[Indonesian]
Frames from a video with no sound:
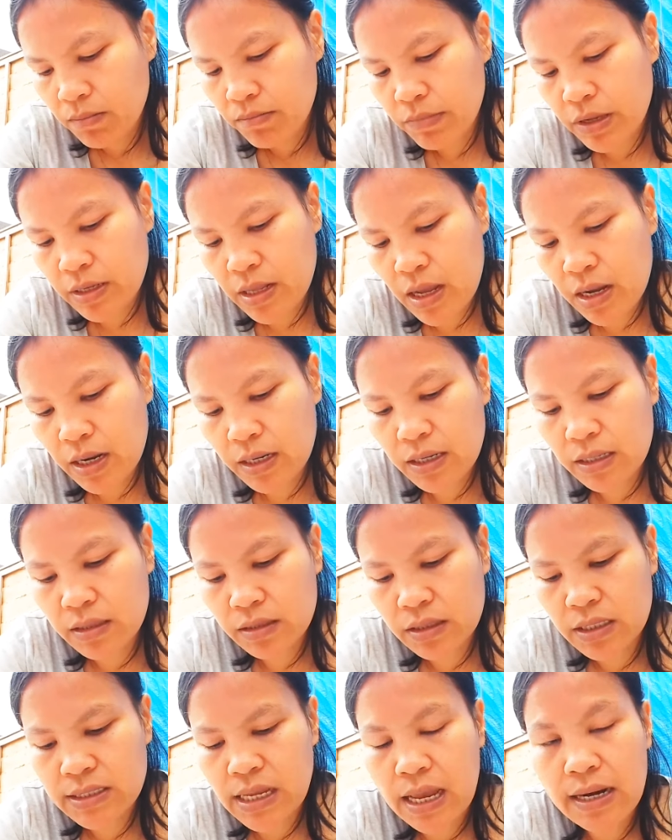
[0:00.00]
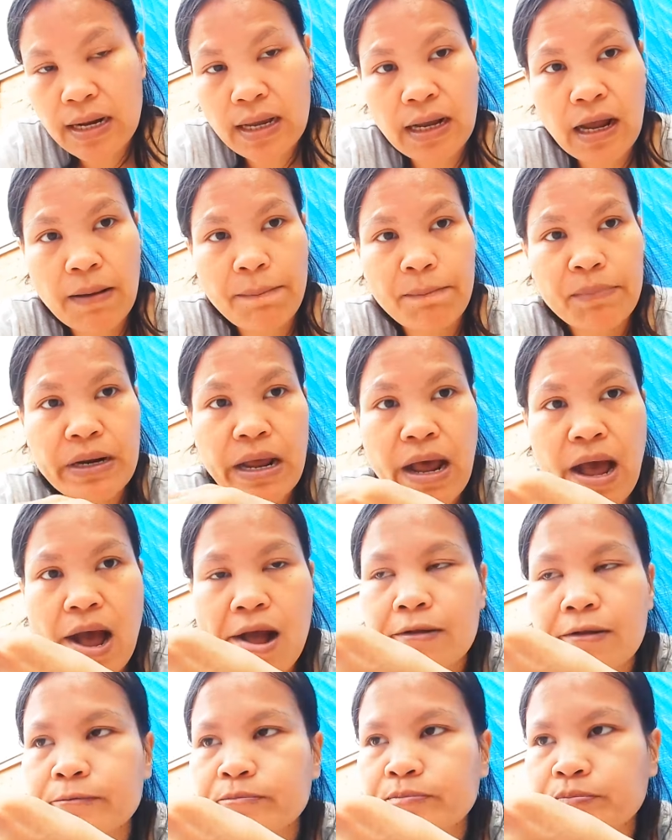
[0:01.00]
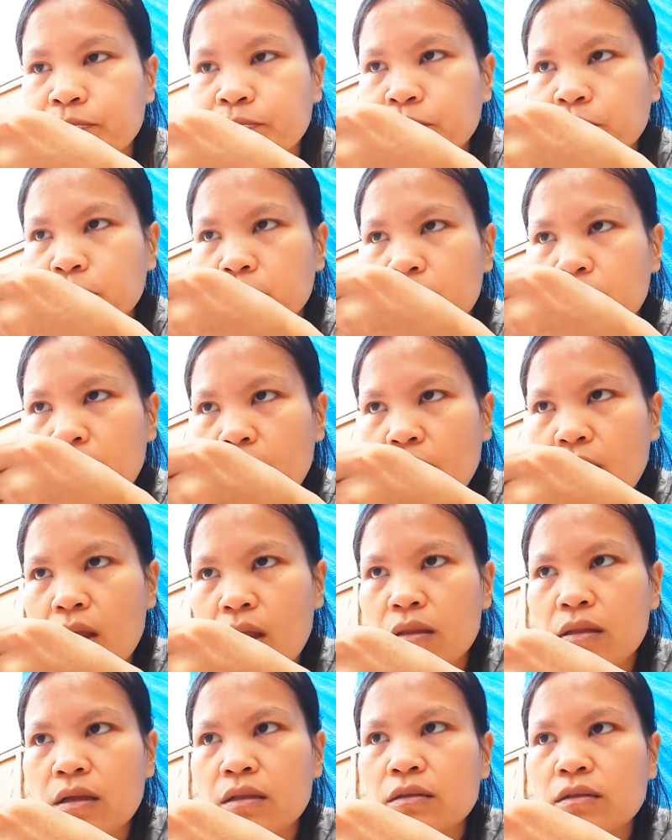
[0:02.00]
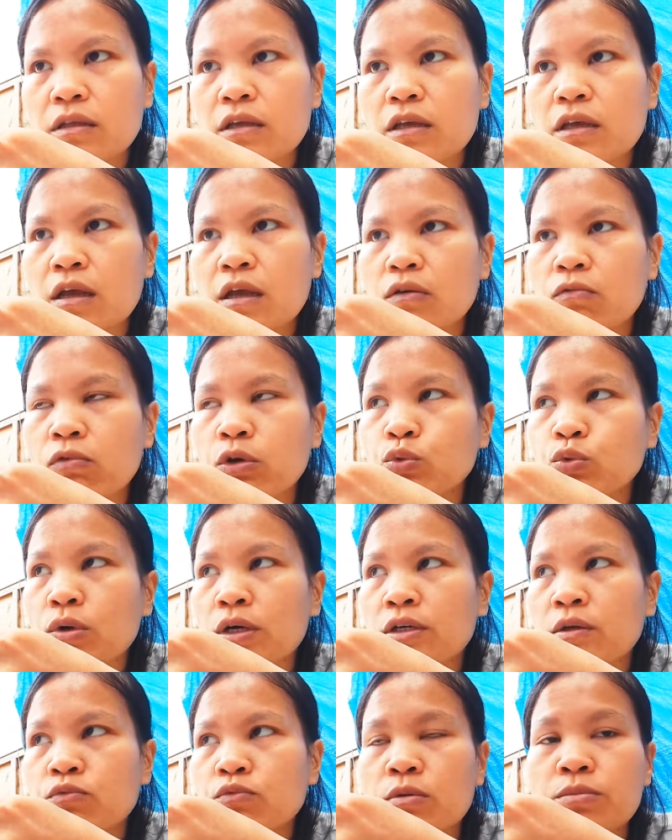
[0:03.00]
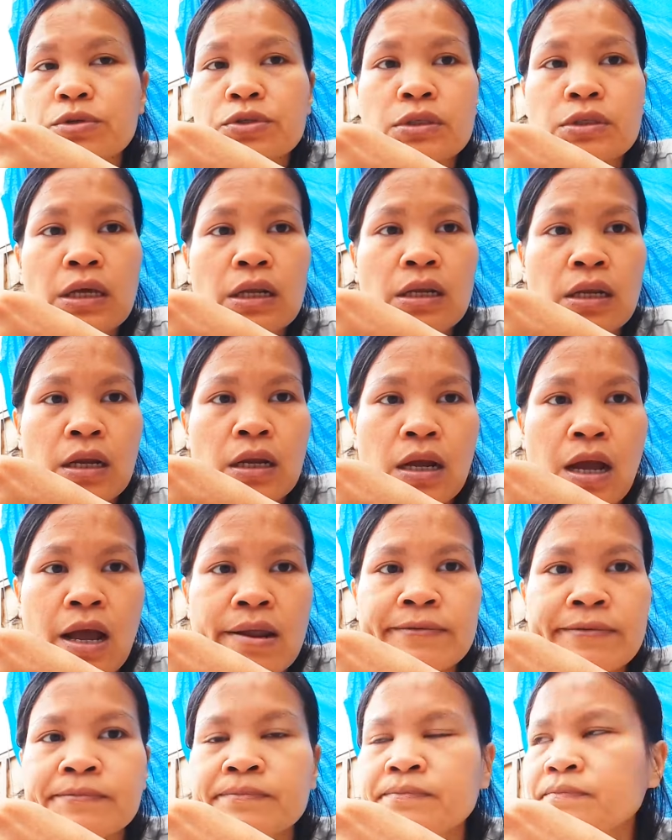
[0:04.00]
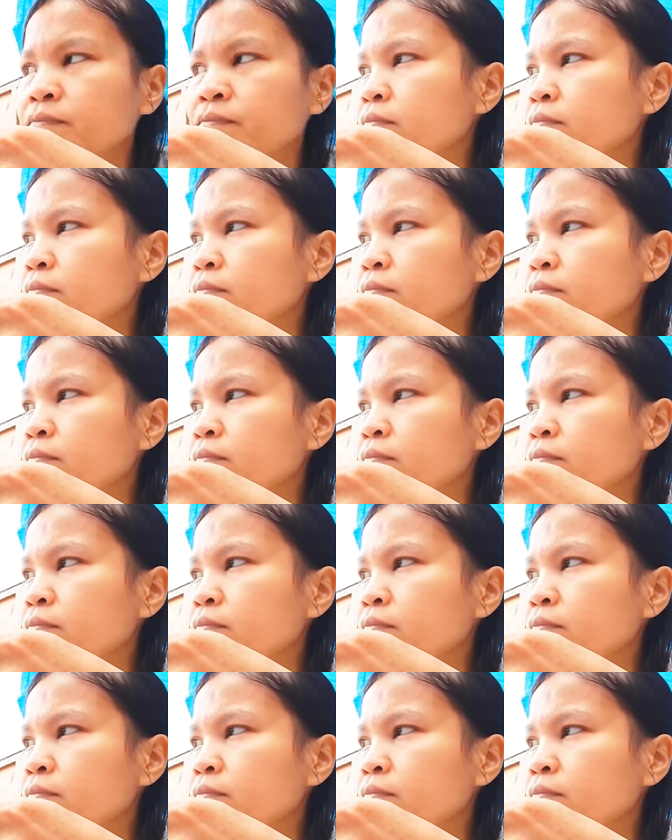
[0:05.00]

biar jangan nanti salah kaprah nanti waktu Adam udah besar ya kan